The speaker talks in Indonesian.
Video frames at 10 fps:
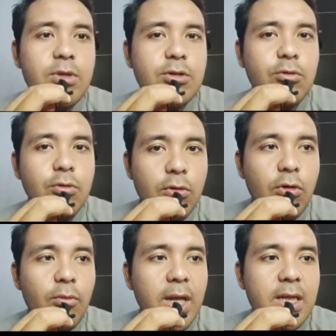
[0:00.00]
abis zuhur
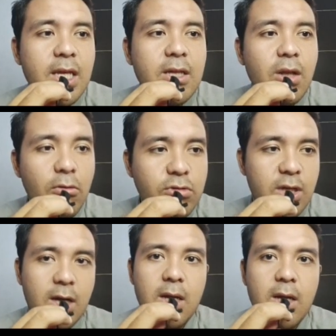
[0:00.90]
kok maintain
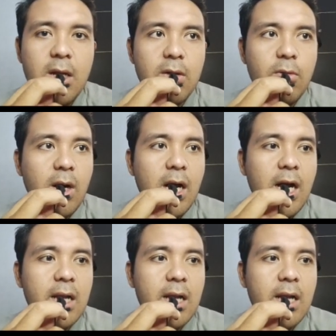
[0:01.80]
terus ya. Gua nggak